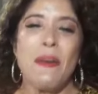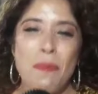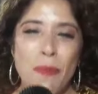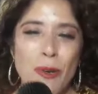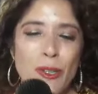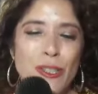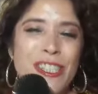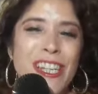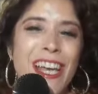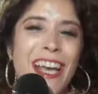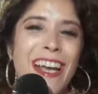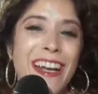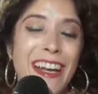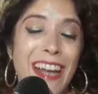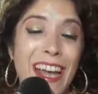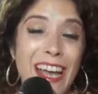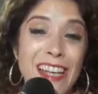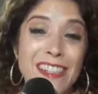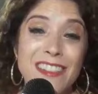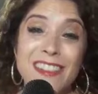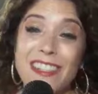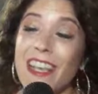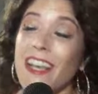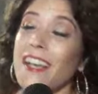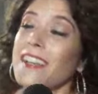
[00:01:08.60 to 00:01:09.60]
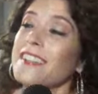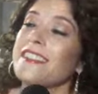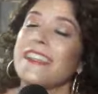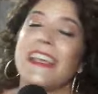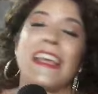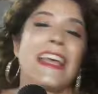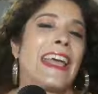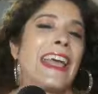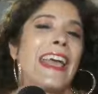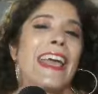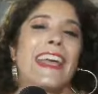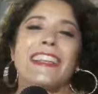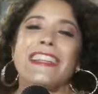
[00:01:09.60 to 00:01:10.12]
Muchas gracias.
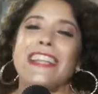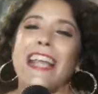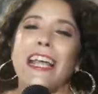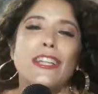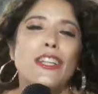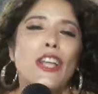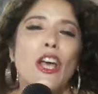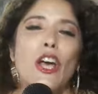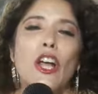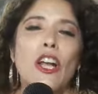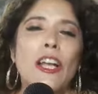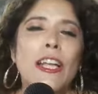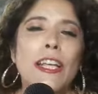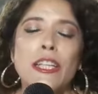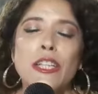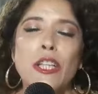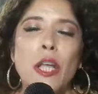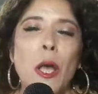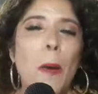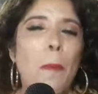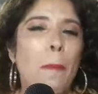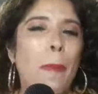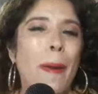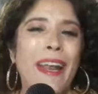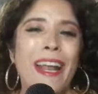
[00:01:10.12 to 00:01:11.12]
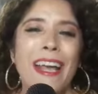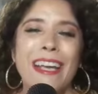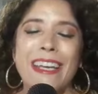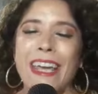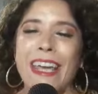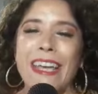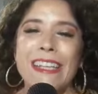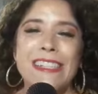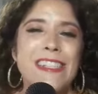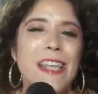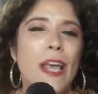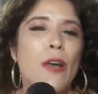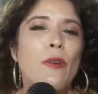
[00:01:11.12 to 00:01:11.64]
Está todo listo para
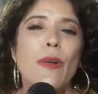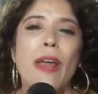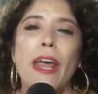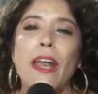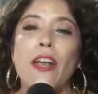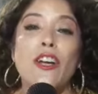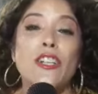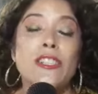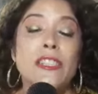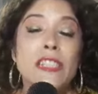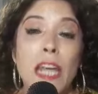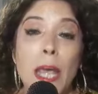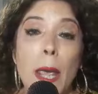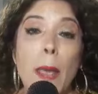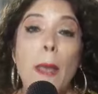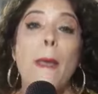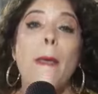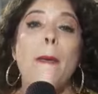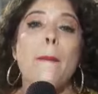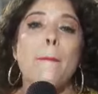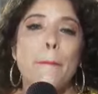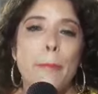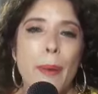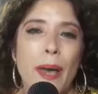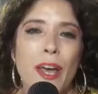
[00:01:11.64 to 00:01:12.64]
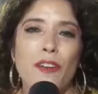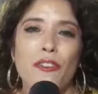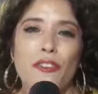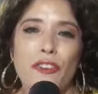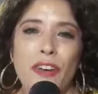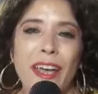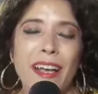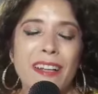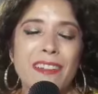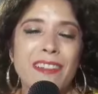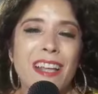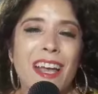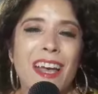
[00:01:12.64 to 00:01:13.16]
que sea una noche
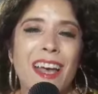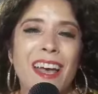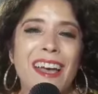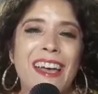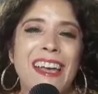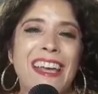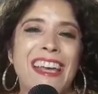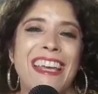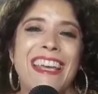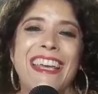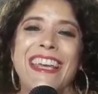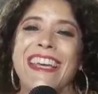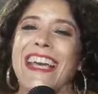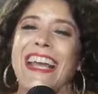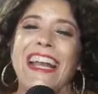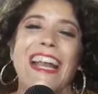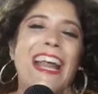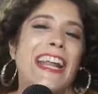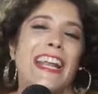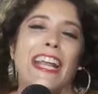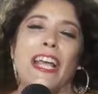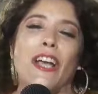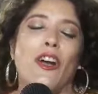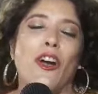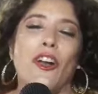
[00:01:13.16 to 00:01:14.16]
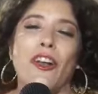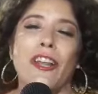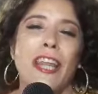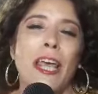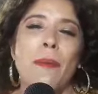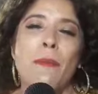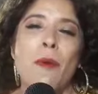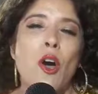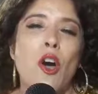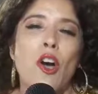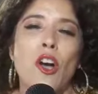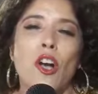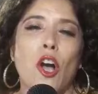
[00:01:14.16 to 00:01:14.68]
perfecta y que la
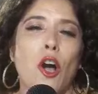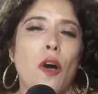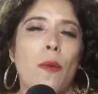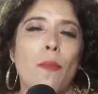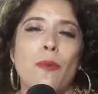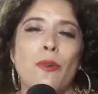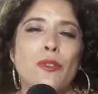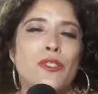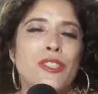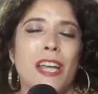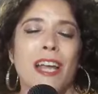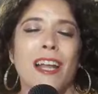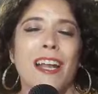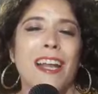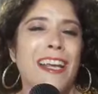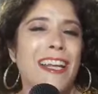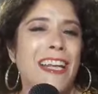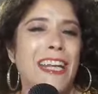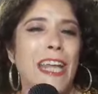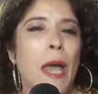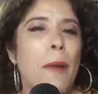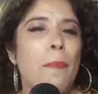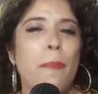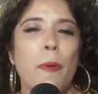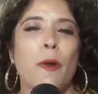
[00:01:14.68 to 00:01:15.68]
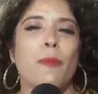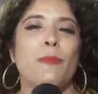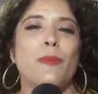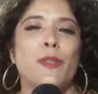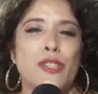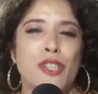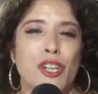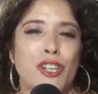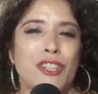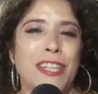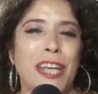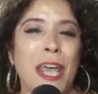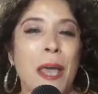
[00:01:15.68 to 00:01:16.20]
recordemos con mucha alegría por
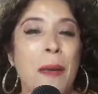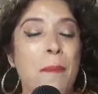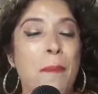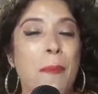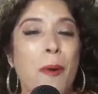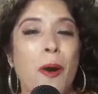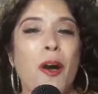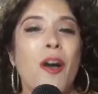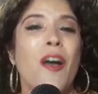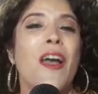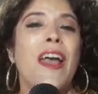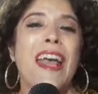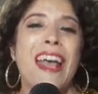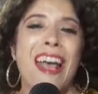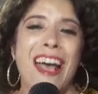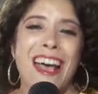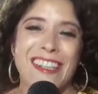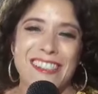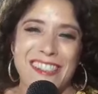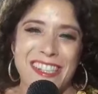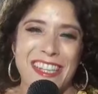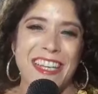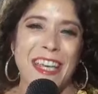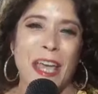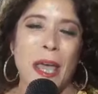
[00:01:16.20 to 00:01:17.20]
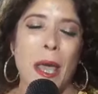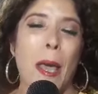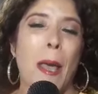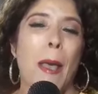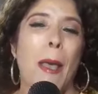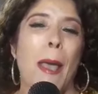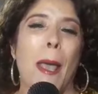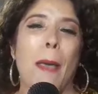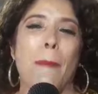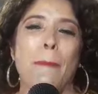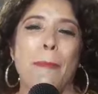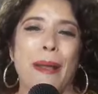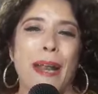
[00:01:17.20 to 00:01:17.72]
mucho tiempo. Así que
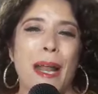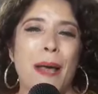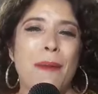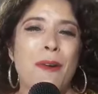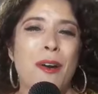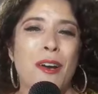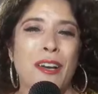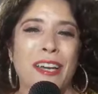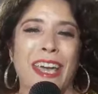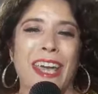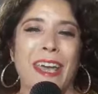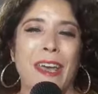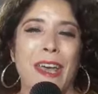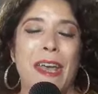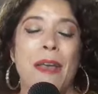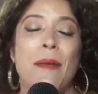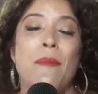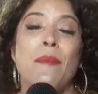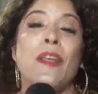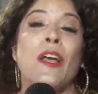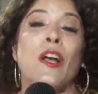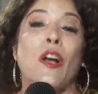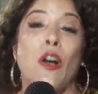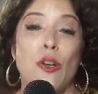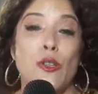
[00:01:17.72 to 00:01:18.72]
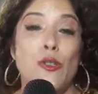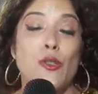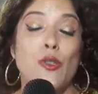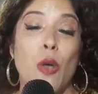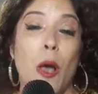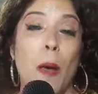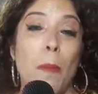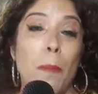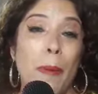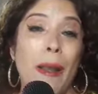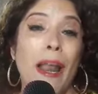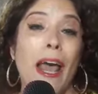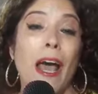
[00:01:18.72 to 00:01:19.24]
esperamos que con su
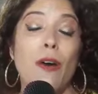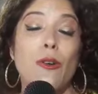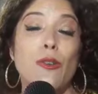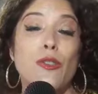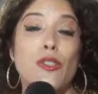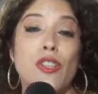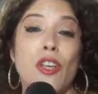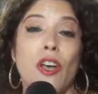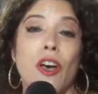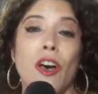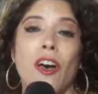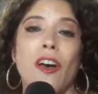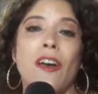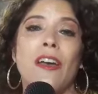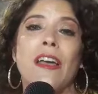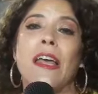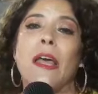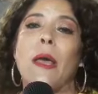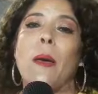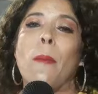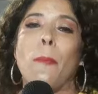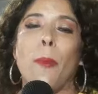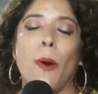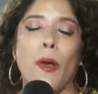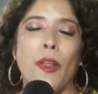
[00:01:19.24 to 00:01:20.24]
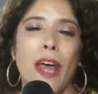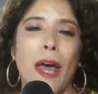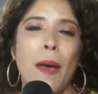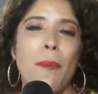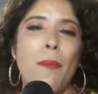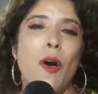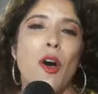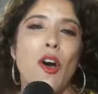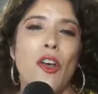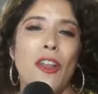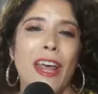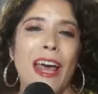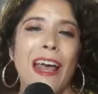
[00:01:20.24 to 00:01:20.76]
aplauso
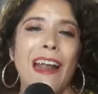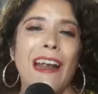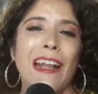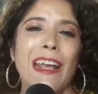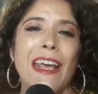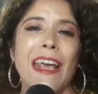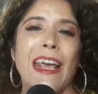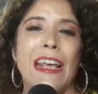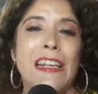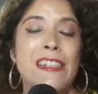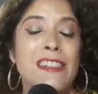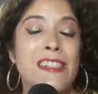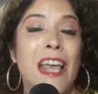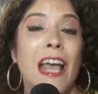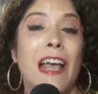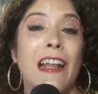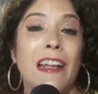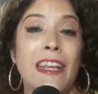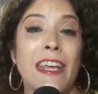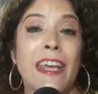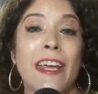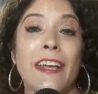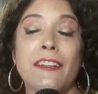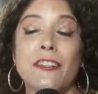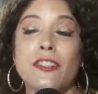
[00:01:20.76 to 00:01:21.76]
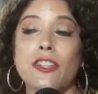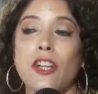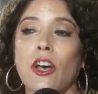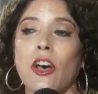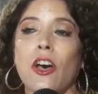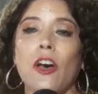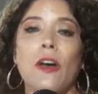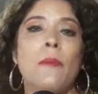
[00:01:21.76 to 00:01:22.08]
podamos darle ese aliento